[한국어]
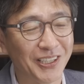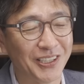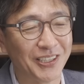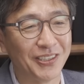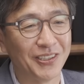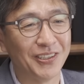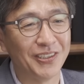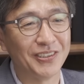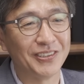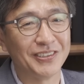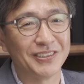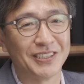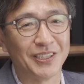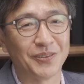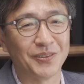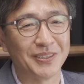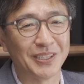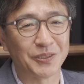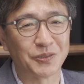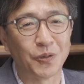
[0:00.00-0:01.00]
이런
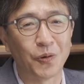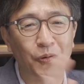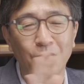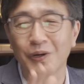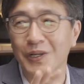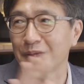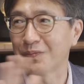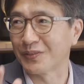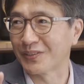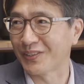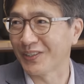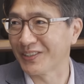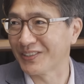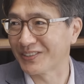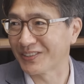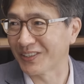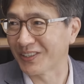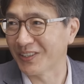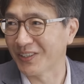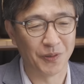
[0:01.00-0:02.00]
제도는 다 조건이 붙어
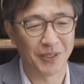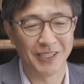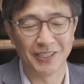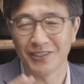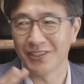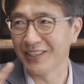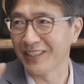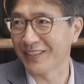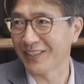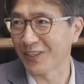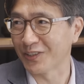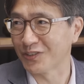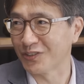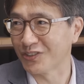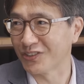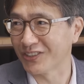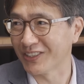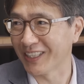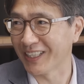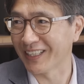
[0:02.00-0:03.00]
있어요. 뭐 이 년 이상
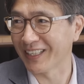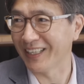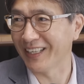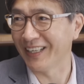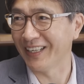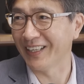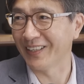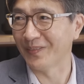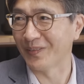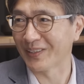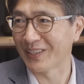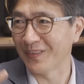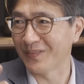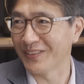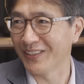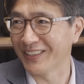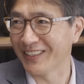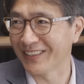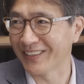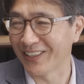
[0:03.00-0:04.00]
유지해라. 네. 뭐 삼
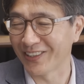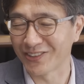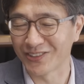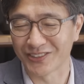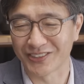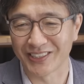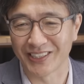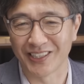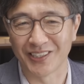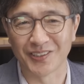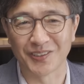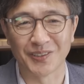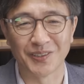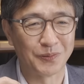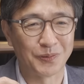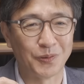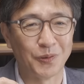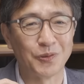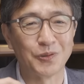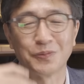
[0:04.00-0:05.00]
년 이상 유지해라. 그리고
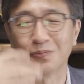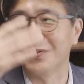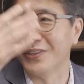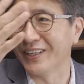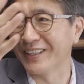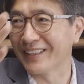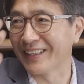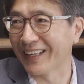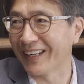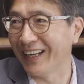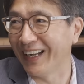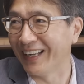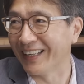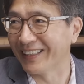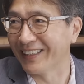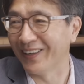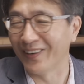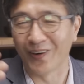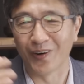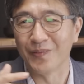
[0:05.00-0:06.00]
돈도 무한대가
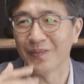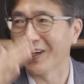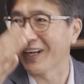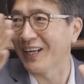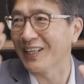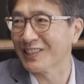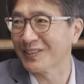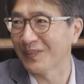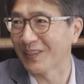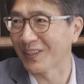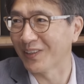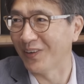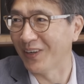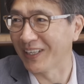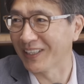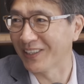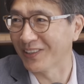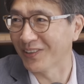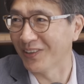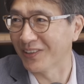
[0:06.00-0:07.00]
아니야. 얼마까지만 네.
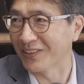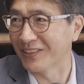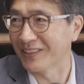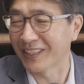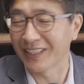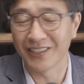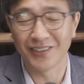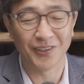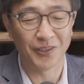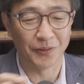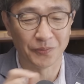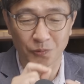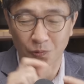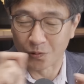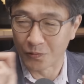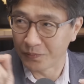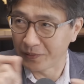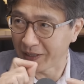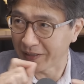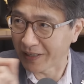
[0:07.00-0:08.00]
넣어야 돼. 넣어야 돼. 그러니까 이런 거 여러분도
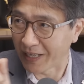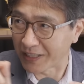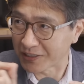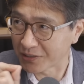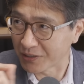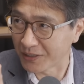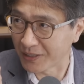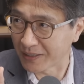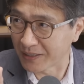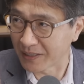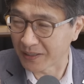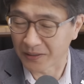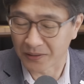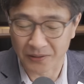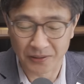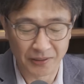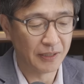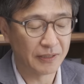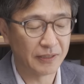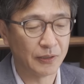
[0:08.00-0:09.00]
공부해서 아셔야 돼요.
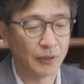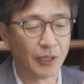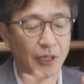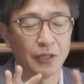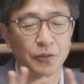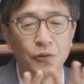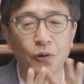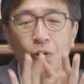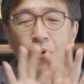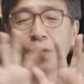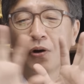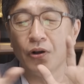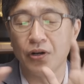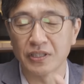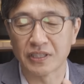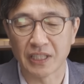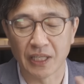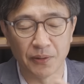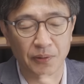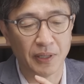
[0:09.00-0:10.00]
음. 그러니까 이런
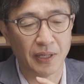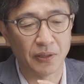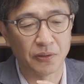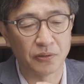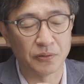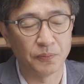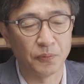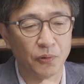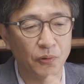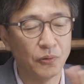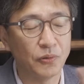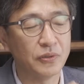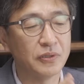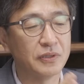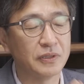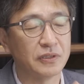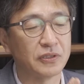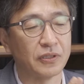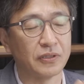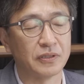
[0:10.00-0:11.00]
걸 제외하고는
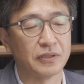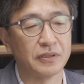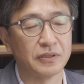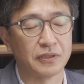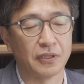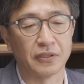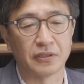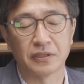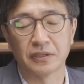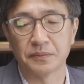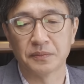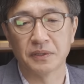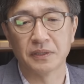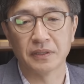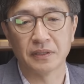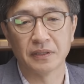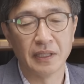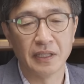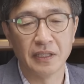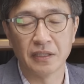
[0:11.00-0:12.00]
모든 저는
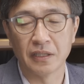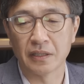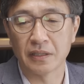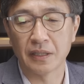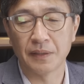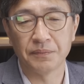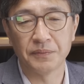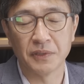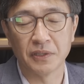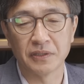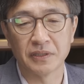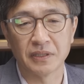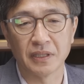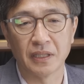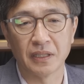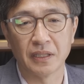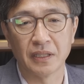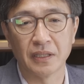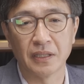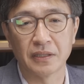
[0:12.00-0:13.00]
적금은 이 년 삼
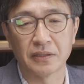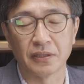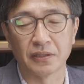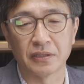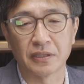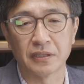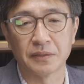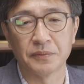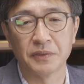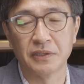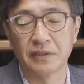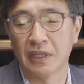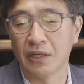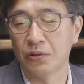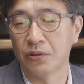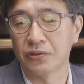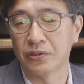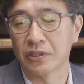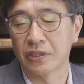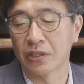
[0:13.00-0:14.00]
년짜리 적금은
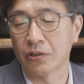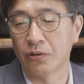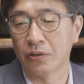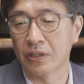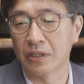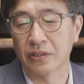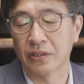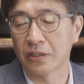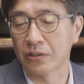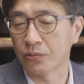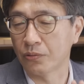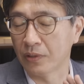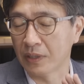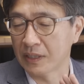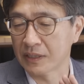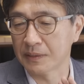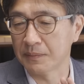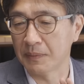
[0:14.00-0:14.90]
은행원들이 권하더라도 권하지